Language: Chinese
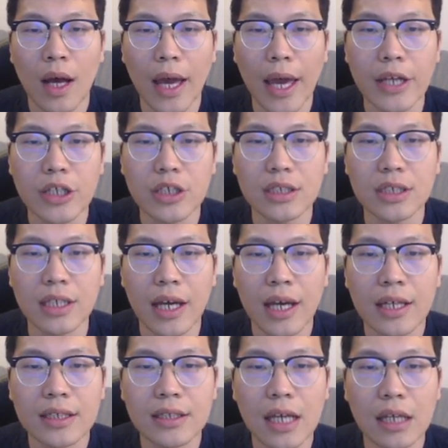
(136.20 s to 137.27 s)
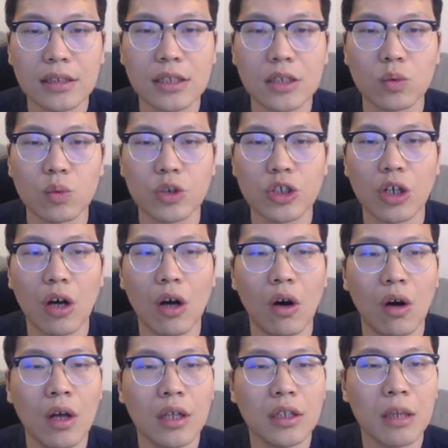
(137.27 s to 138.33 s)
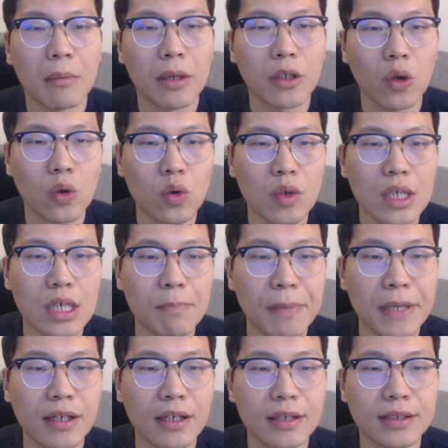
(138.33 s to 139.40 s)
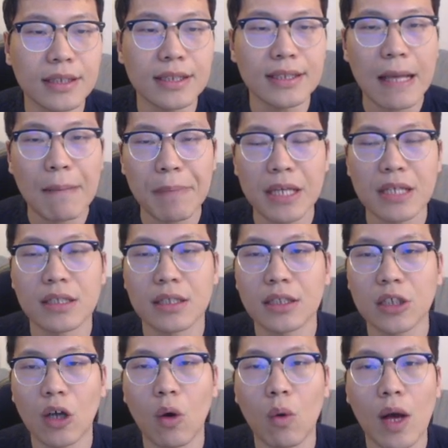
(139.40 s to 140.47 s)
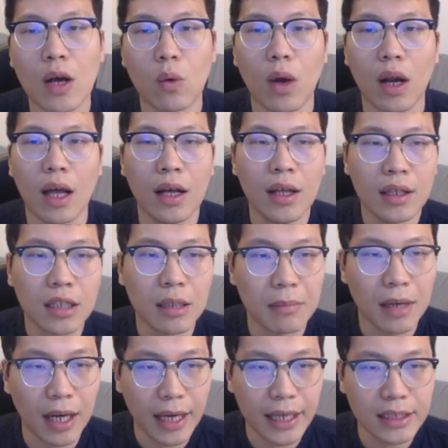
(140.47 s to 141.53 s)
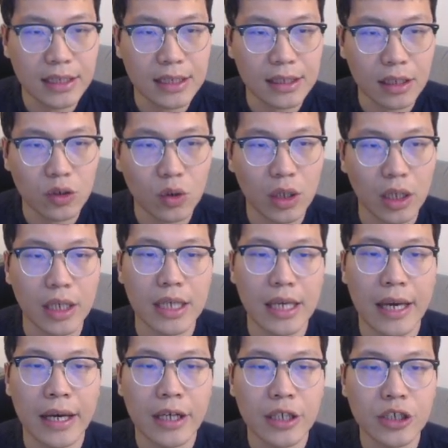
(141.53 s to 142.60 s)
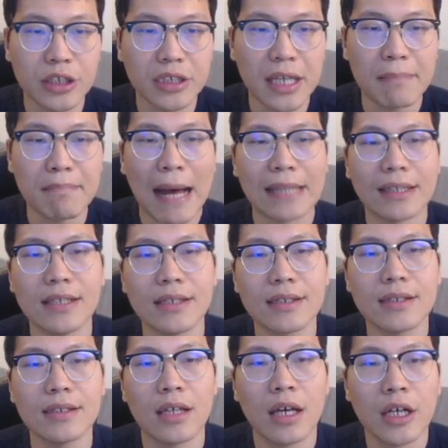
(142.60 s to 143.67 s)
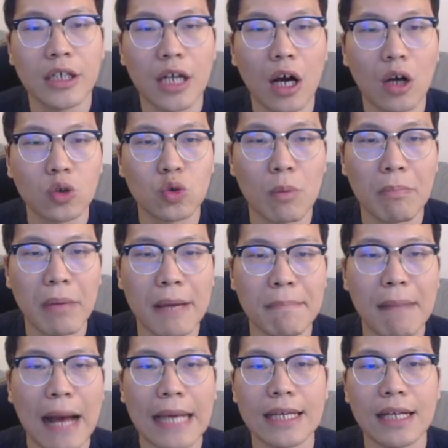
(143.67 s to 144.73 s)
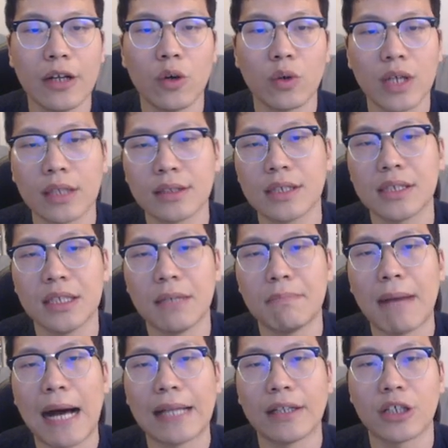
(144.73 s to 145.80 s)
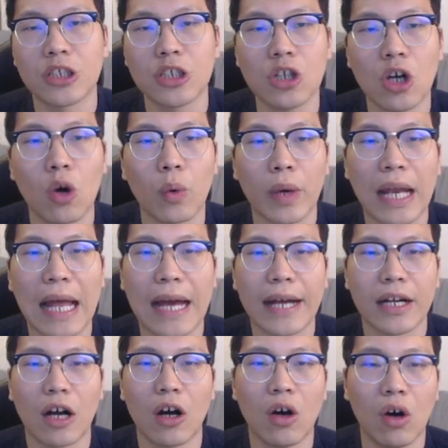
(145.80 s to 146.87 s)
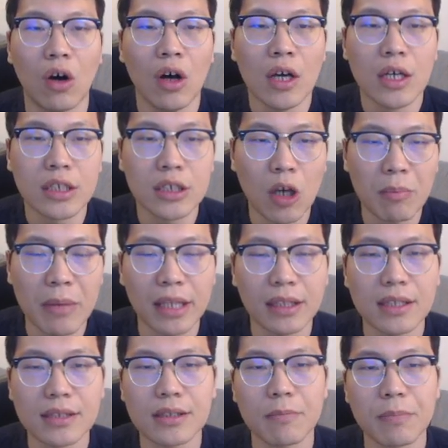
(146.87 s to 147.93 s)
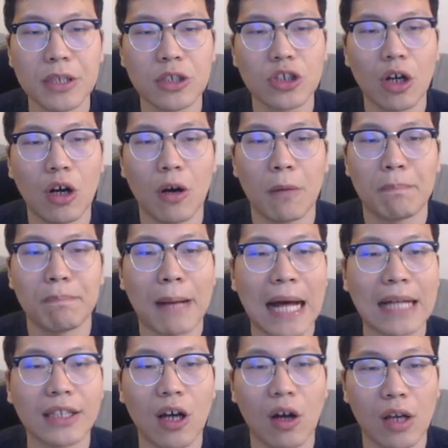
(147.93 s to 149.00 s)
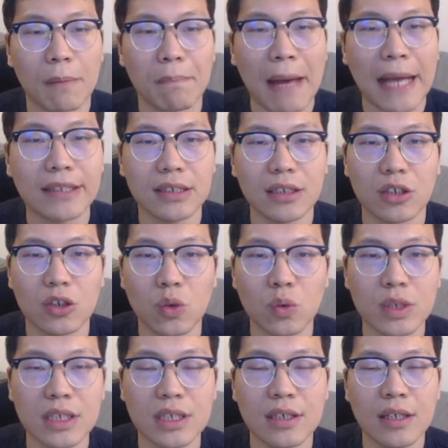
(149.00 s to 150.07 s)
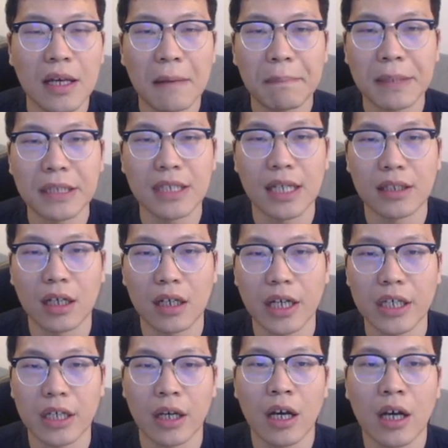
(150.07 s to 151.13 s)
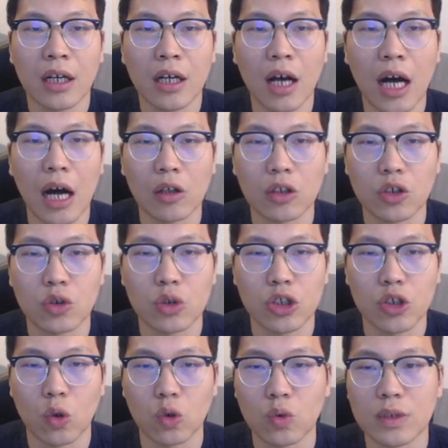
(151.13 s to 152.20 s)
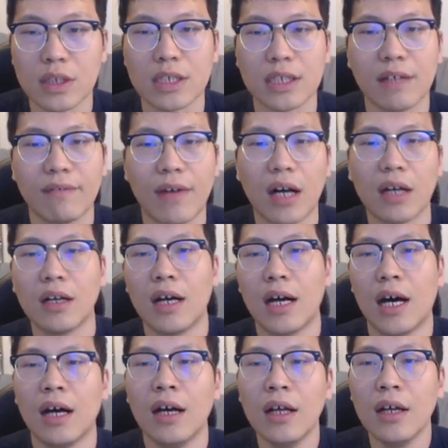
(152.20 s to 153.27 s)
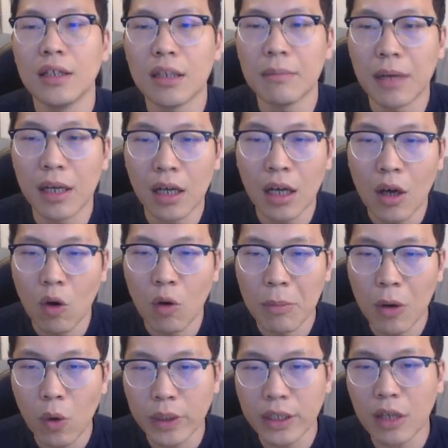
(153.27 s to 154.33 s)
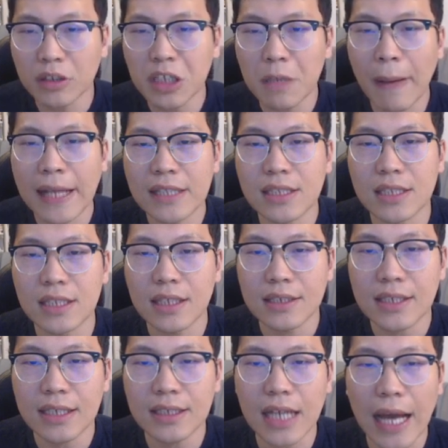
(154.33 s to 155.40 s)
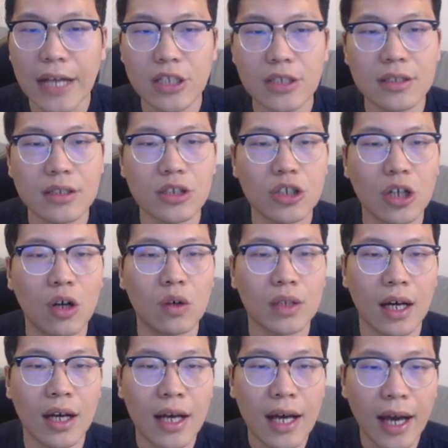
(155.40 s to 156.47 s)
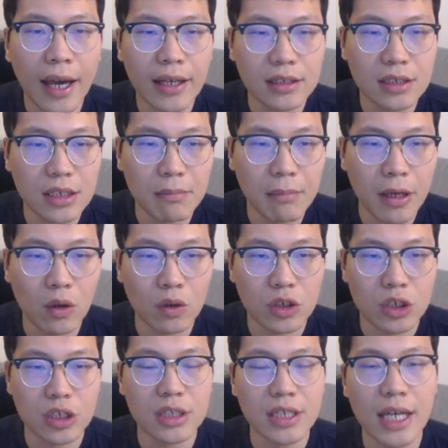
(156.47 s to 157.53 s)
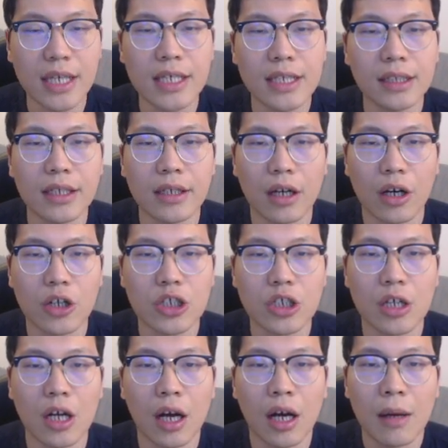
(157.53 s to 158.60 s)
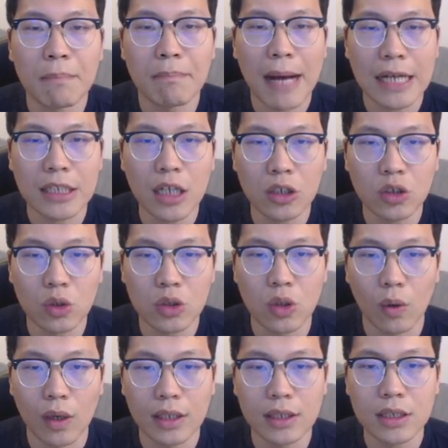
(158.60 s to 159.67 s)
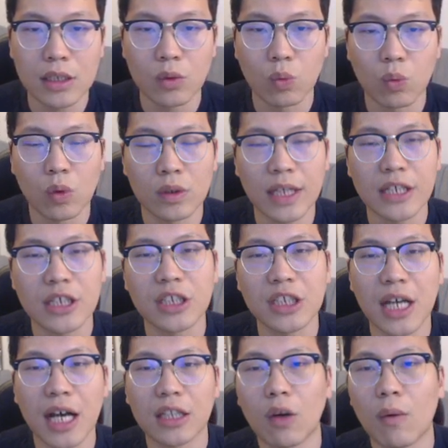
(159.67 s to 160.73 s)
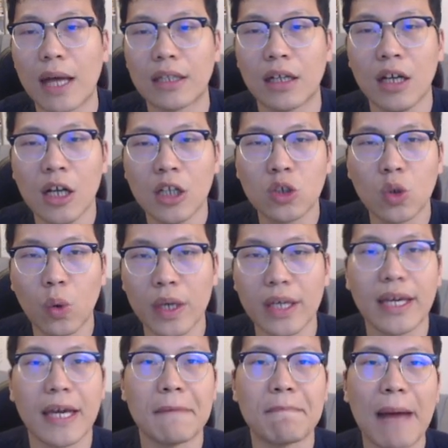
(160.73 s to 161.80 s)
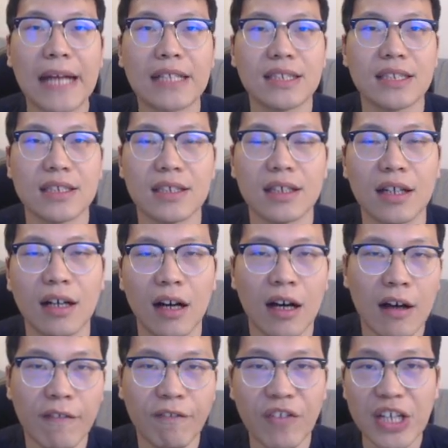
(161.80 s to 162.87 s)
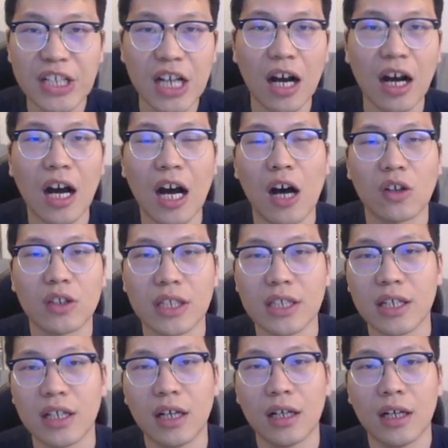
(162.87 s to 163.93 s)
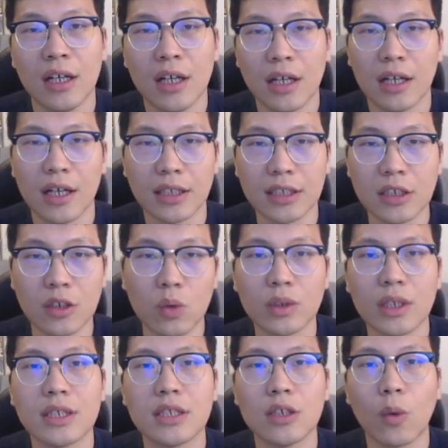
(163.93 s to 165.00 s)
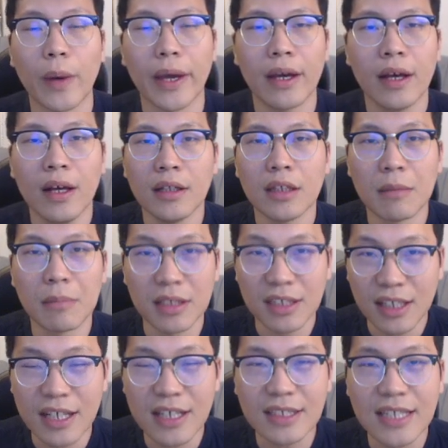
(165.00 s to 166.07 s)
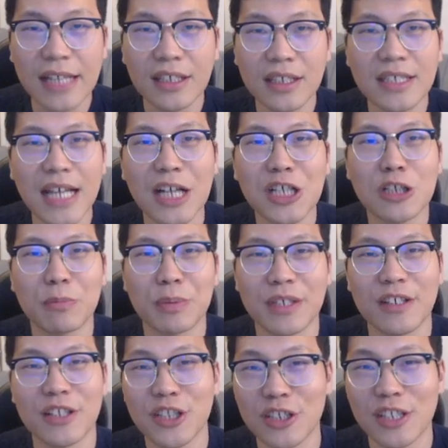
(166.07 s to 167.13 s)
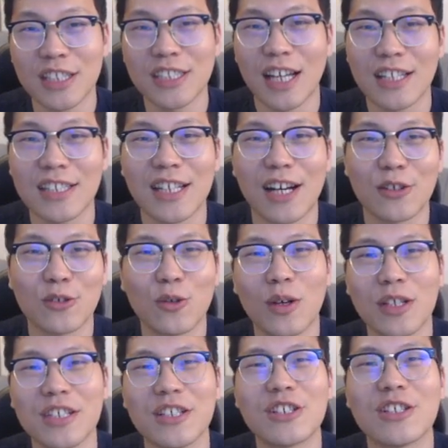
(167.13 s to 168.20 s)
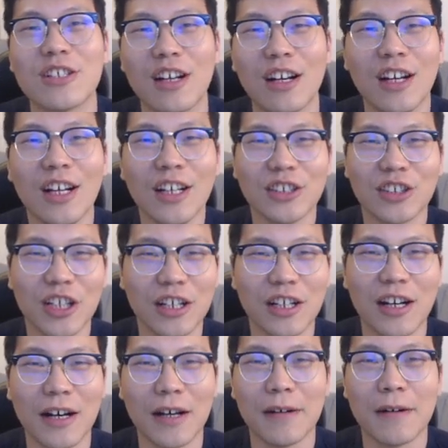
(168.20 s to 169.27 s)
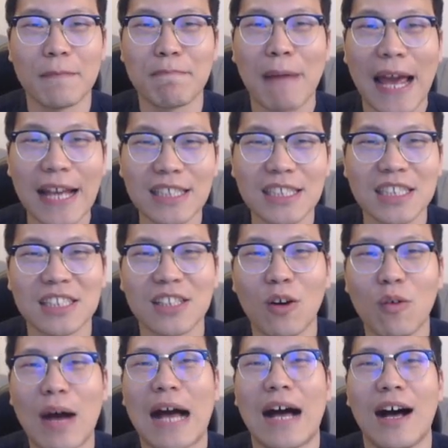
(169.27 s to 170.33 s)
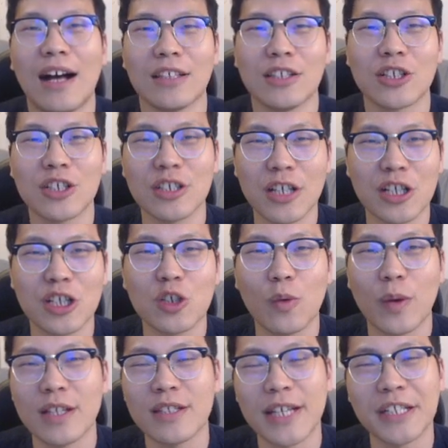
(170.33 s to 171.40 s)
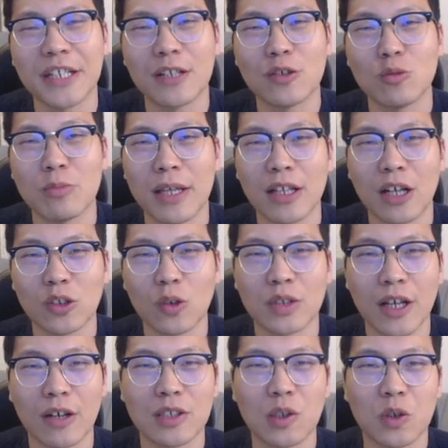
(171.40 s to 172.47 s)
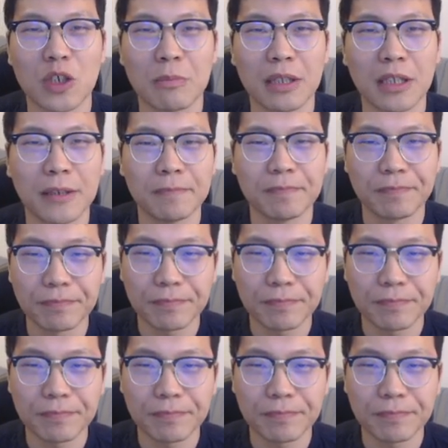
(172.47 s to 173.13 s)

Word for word: hg 象 g 五之后，那么由于 e 兵和 c 三兵已经交换过了，那么黑棋呢就可以直接马 d 四，然后准备马 e 六，让自己的马呢撤回来，然后消灭第四兵之后，拔掉了白棋的中心，并且呢可以更好的去守住自己的王啊。那么我们回到这盘棋，在象 h 四之后呢，黑棋没有直接 e d，而是马上就走了 g 五，但是这样的话呢，就会给白棋一个非常好的一个呃进攻的机会。那么你可以暂停一下视频，试着想一想，如果你是这个白棋的话啊，你是叶诗文，在这个局面当中，你要走什么呢？